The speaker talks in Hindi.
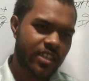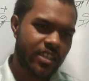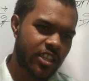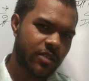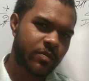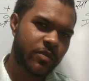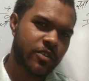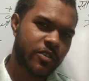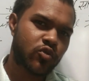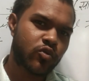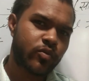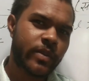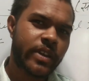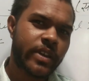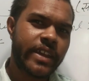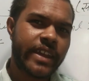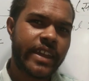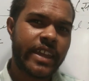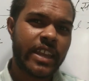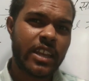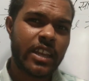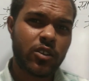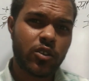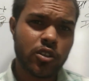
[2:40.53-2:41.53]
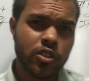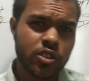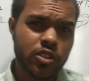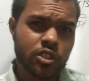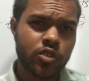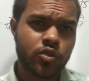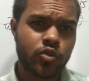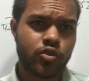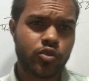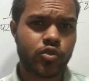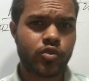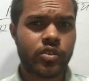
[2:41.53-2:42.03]
यदि पशु में
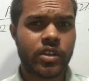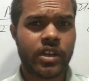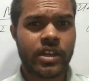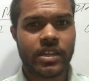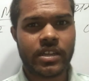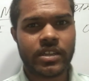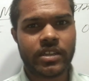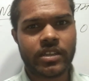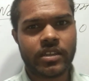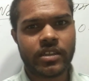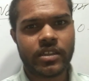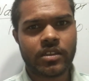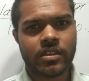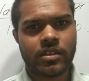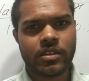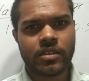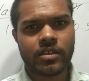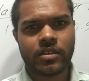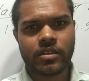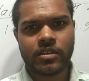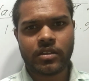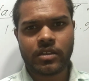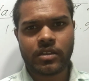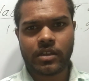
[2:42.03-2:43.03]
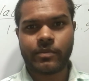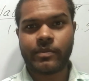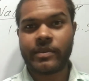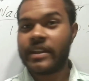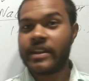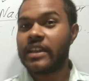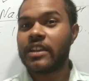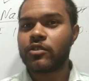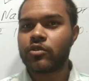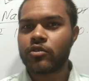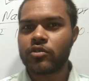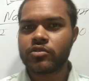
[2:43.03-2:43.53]
एल्कोलोसिस हो चुका है
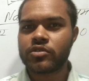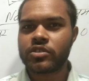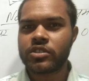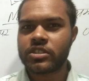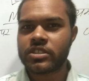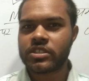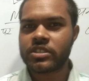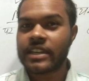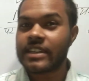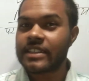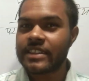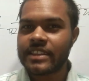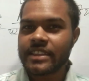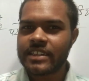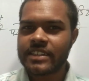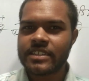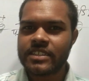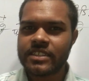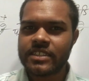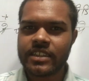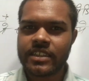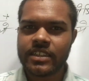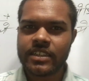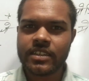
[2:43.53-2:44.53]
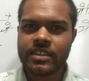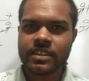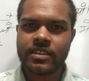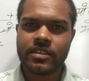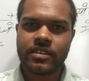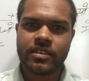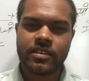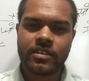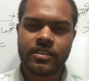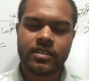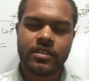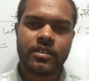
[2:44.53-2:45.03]
अब एल्कोलोसिस कहते किसे
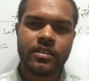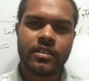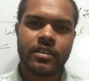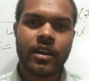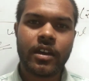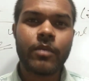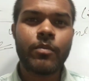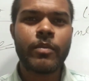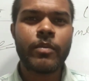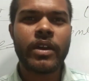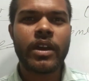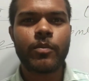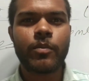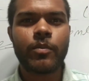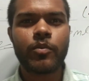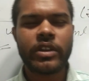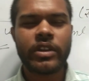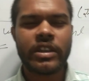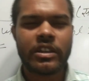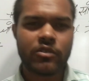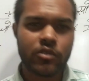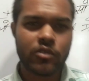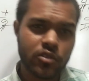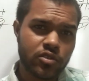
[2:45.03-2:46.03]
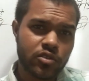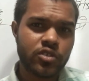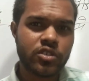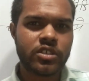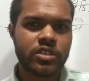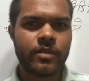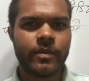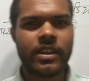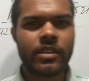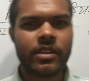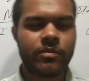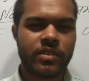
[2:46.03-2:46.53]
हैं अब मैं आपको
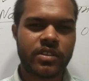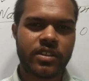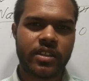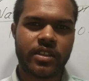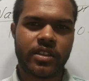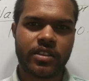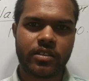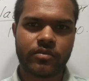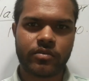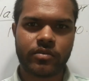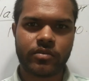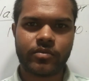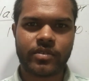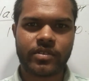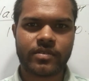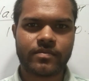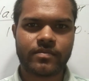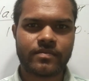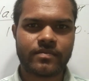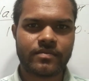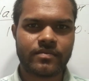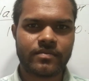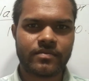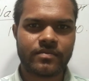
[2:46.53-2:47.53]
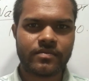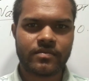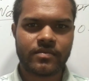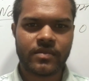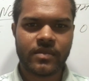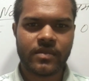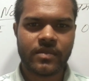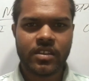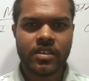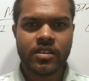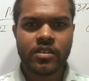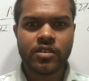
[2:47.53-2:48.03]
एल्कोलोसिस के बारे में बताता हूँ एक बार
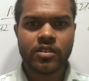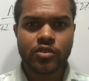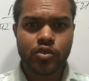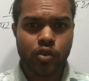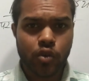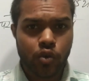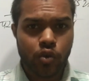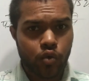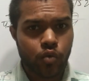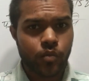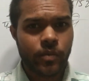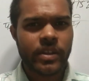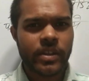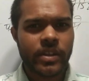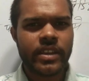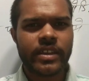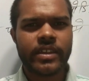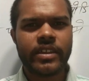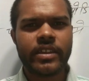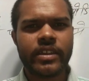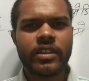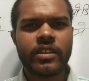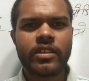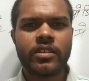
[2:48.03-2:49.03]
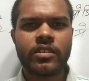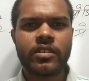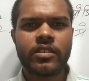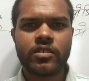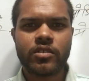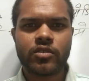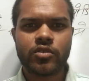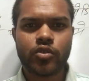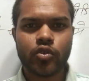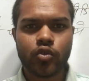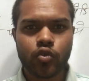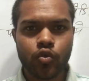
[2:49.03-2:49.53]
जो रोमन है
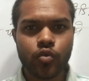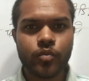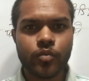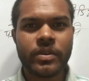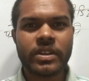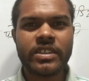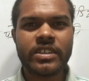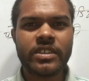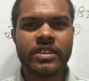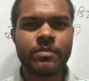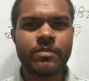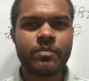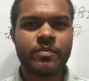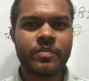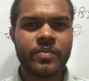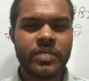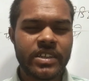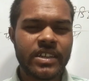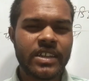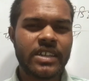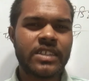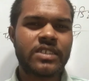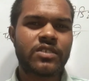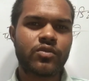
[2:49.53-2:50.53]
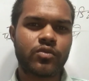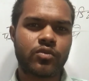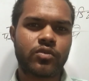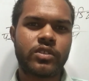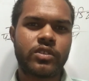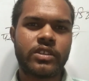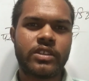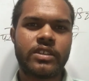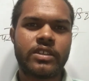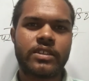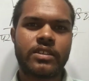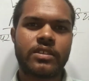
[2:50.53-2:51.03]
जो रोमन की पीएच
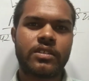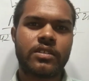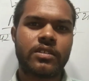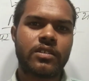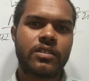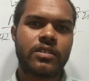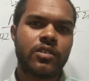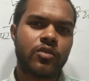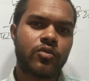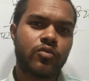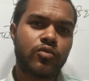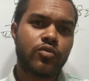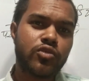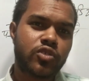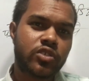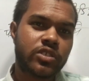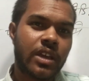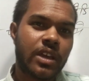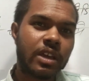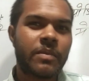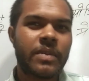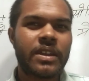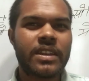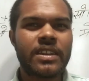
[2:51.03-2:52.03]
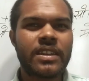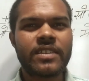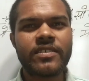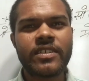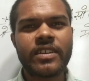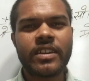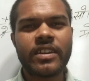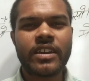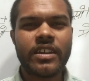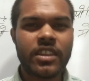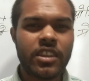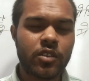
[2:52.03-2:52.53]
होती है वो सामान्य
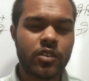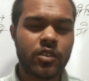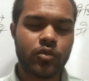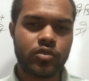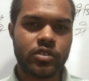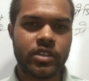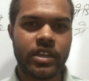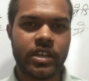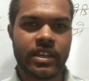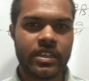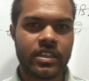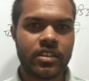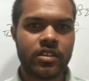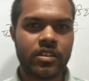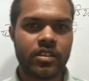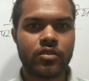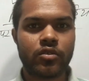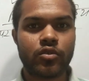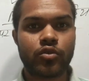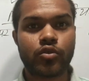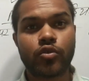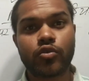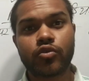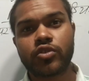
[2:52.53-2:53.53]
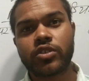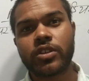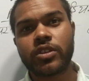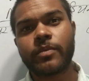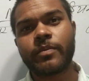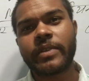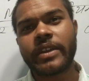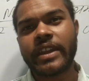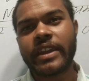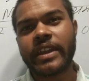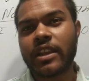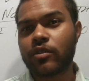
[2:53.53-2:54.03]
से अधिक हो जाए तो उसे
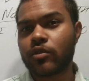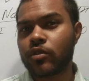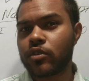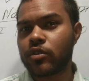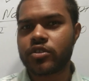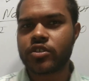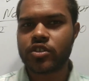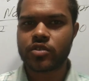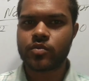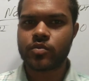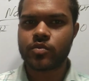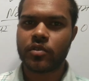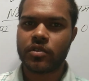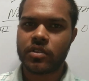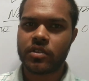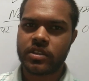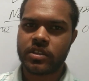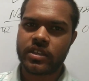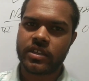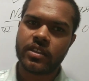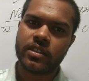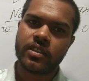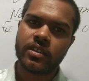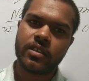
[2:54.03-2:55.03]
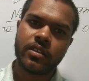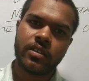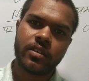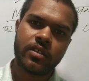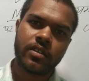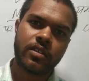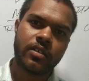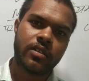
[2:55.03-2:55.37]
हम एल्कोलोसिस बोलते हैं